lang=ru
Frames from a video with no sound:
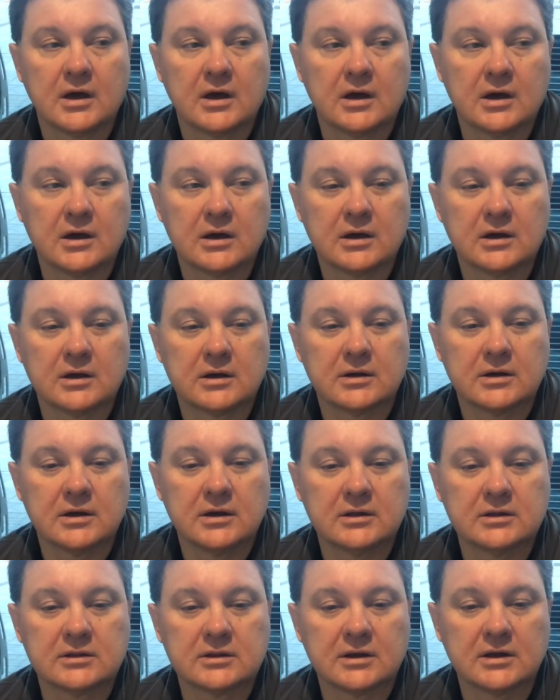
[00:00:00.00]
а,
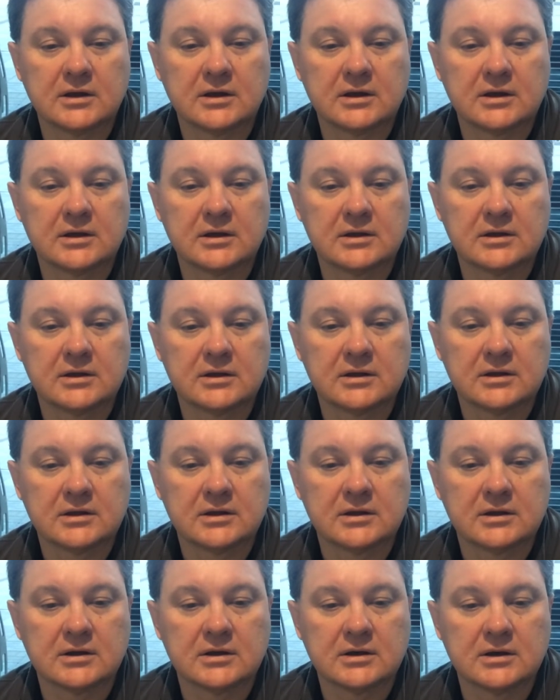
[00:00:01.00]
это,
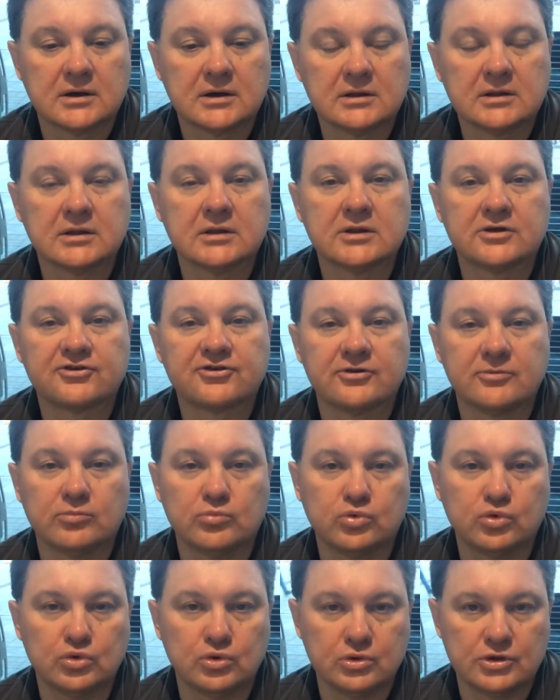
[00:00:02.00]
это наше
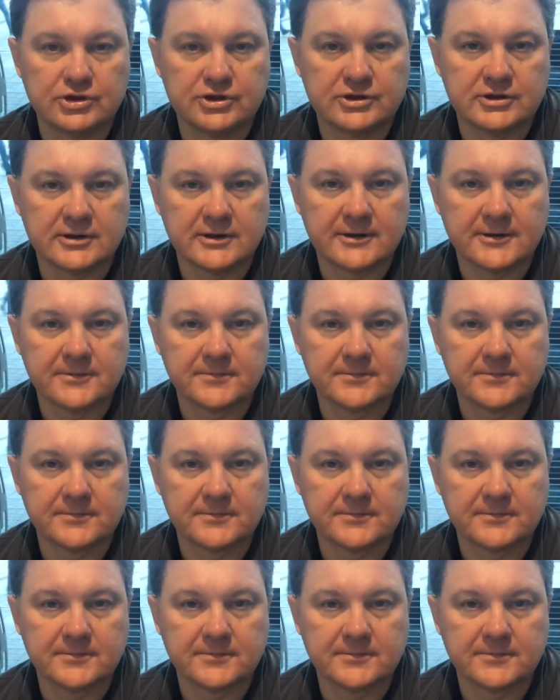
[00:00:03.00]
будущее.